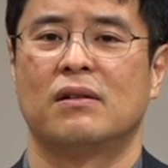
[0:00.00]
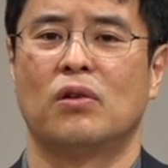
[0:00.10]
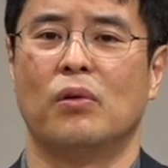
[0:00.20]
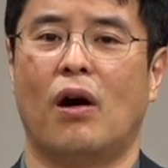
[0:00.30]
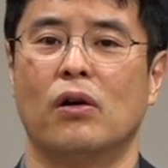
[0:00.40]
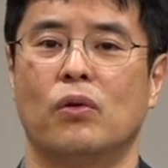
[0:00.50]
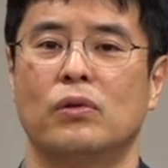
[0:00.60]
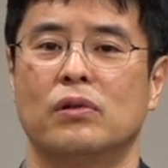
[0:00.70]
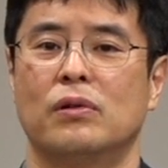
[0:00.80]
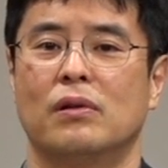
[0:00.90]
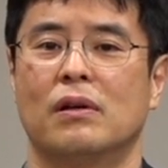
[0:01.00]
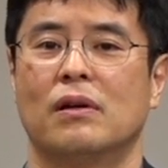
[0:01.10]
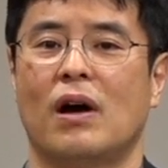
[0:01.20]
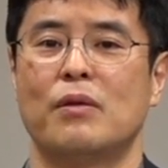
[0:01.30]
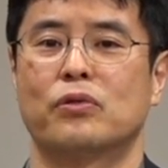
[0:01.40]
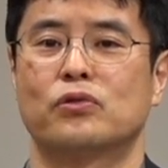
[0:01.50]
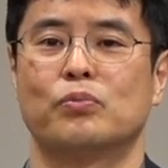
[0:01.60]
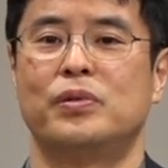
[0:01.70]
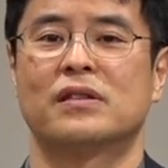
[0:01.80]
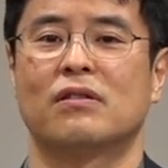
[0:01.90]
그러면 어, 오늘 할부로
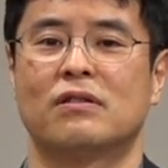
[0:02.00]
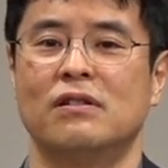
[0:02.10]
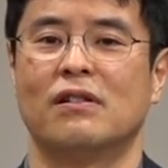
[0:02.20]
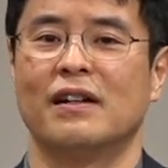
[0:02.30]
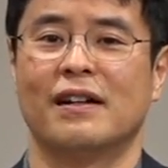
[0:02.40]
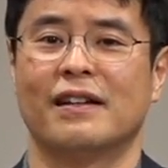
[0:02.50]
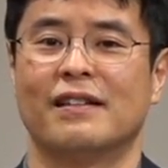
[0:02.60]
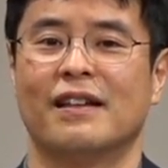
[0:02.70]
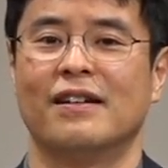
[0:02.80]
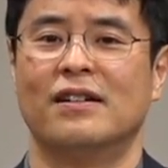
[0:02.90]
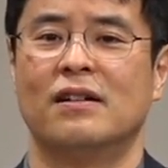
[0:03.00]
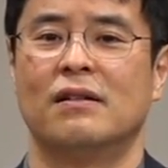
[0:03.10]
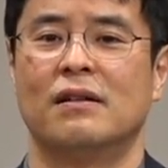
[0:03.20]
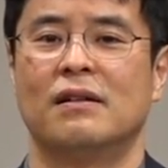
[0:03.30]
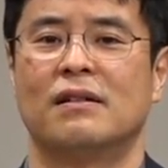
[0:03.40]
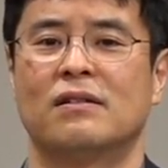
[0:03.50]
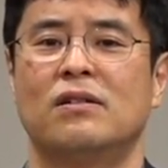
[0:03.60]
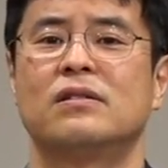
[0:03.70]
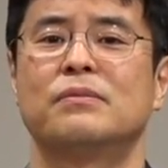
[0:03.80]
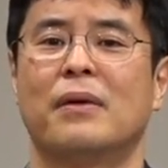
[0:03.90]
좀 비싼 거 그거 가야겠는데요.
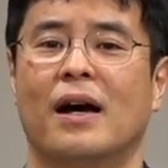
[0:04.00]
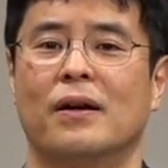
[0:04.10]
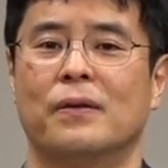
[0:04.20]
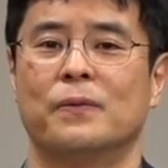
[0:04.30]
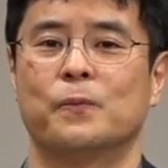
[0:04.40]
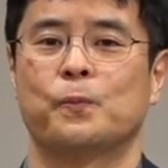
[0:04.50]
그러지 마요.